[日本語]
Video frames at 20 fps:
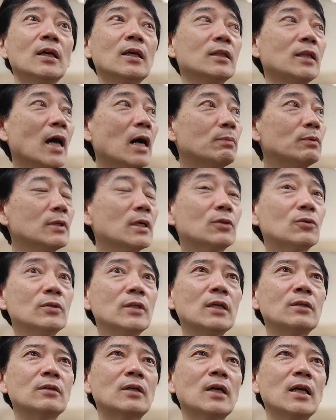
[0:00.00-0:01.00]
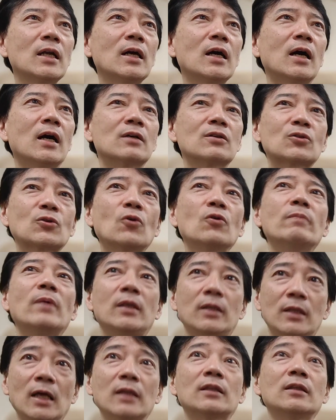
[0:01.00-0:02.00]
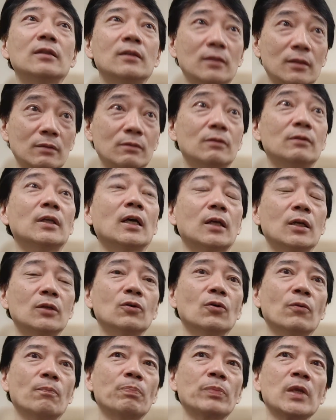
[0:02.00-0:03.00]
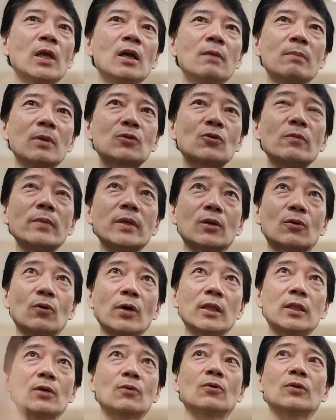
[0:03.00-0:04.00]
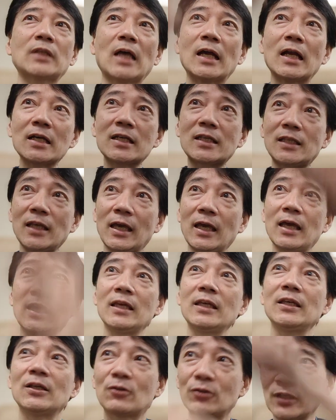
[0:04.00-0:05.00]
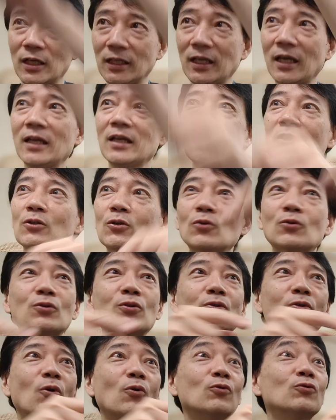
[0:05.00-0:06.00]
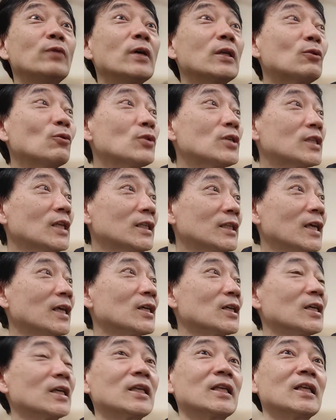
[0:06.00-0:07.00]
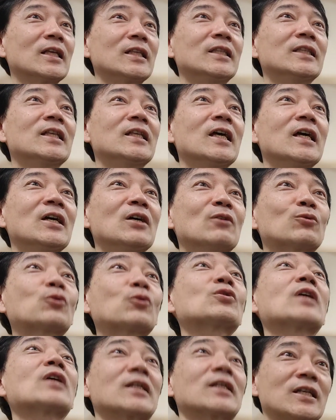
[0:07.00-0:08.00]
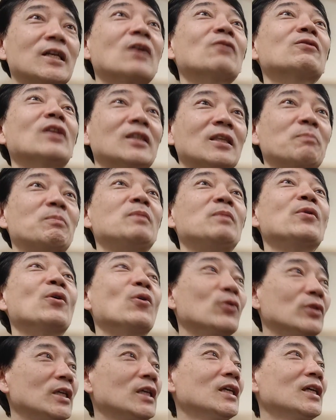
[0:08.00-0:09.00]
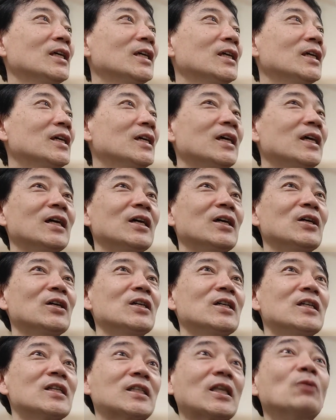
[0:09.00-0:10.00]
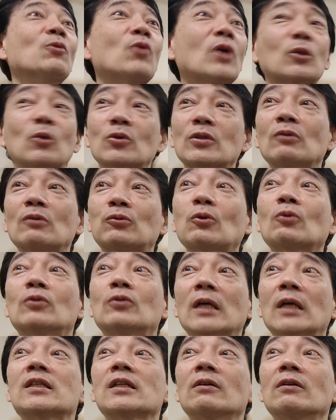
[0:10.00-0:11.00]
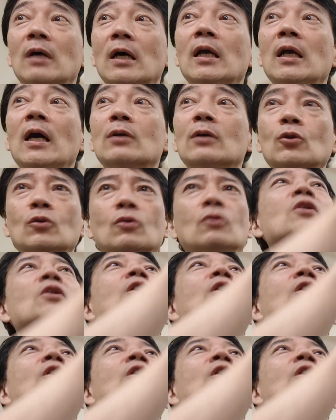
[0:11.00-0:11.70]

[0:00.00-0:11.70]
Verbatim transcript: で油と練るからそうめんになるんだけど、まあ、そうめんでこうやってこう垂らしていくじゃないそうすると上と下で太さが違うんだって微妙に下の方が当然太くなっちゃうからその